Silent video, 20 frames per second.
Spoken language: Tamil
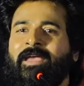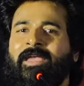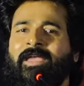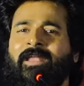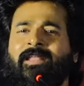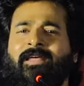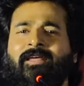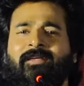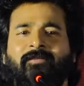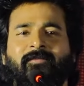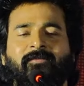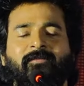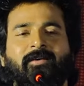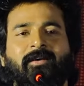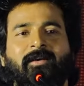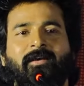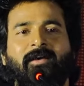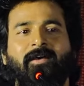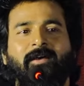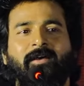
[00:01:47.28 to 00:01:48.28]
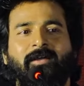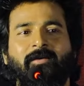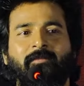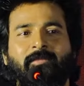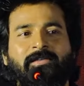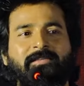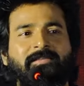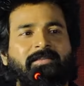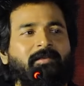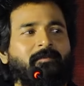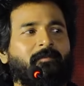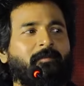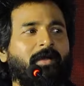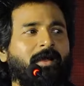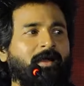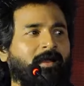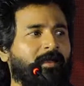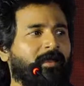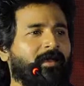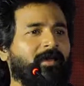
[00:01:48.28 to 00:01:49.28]
ஏன்னா கமல் சார்
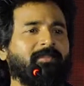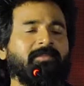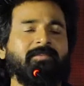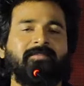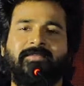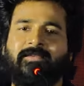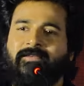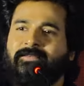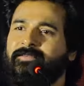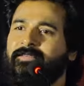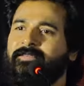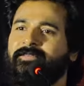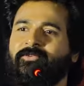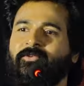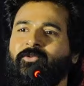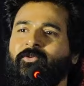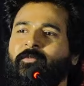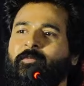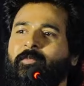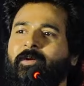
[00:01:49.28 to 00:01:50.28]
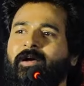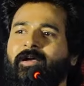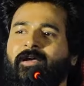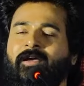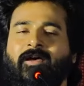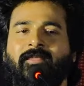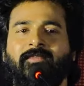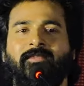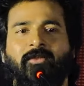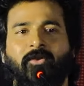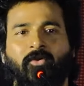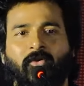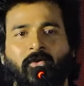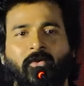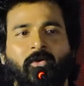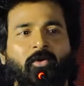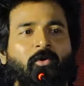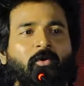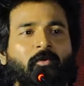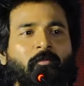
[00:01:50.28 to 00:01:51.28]
பார்க்காத சக்ஸஸோ பார்க்காத
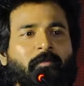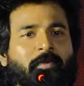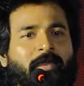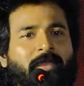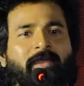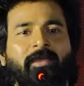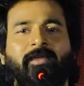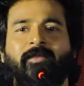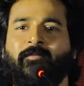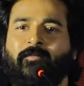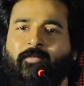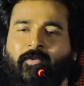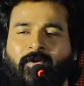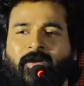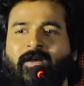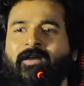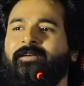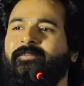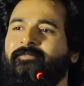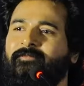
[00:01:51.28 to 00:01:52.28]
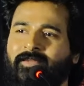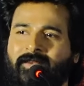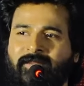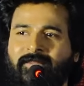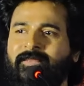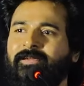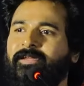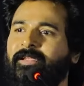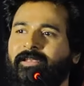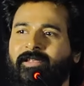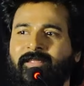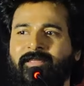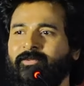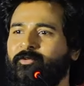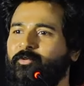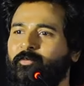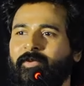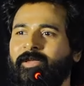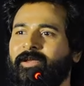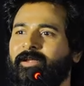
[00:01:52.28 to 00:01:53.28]
ரோலோ பேர் புகழ் விருதுகள்
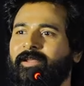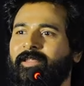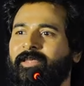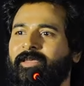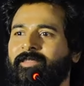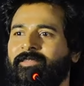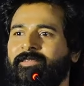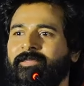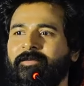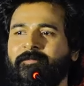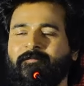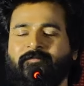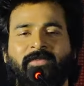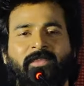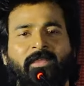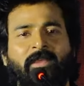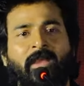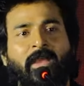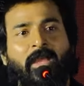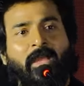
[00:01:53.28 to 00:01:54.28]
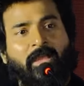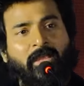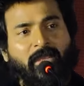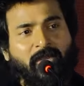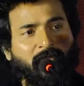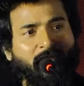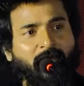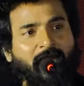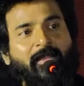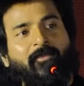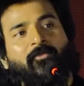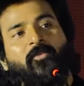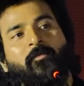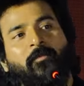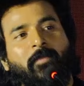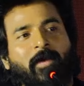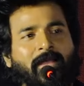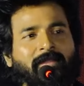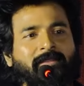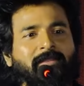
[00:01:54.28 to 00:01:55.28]
எதுவுமே கிடையாது இவ்வளவும்
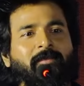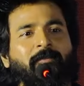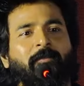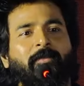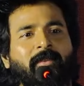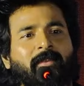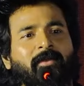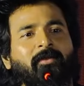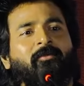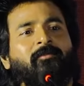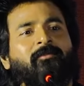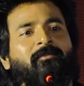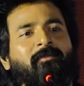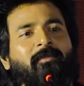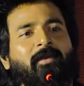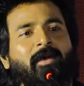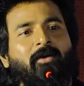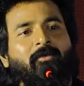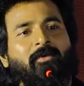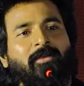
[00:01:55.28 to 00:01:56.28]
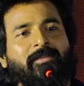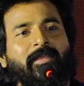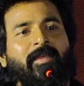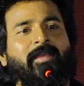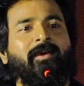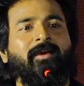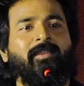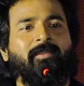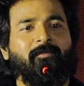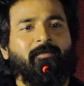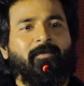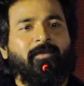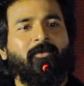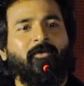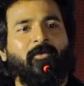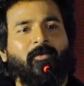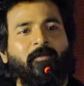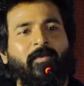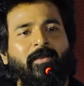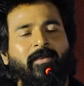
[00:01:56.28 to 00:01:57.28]
பார்த்த பிறகும் அவங்க தயாரிப்பில்
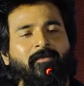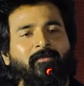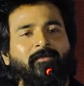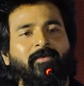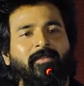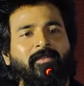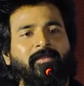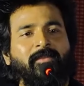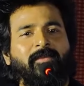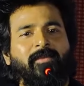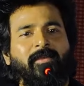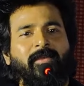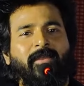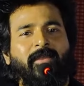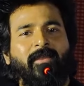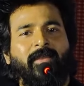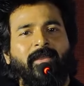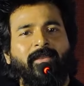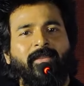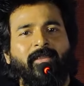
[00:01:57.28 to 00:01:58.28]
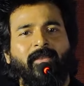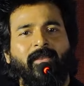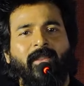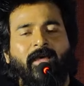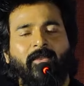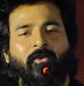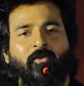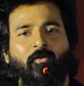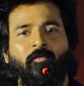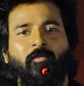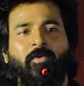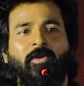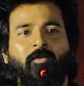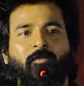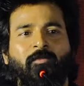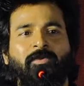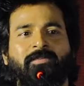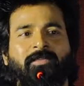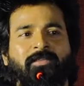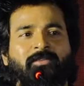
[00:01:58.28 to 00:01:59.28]
ஒரு படம் வந்து என்னை நான் ரொம்ப
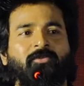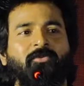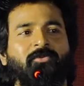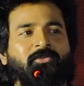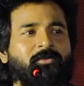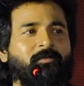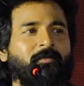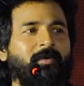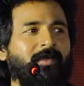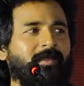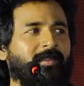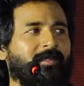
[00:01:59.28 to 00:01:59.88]
ரொம்ப சந்தோஷமாக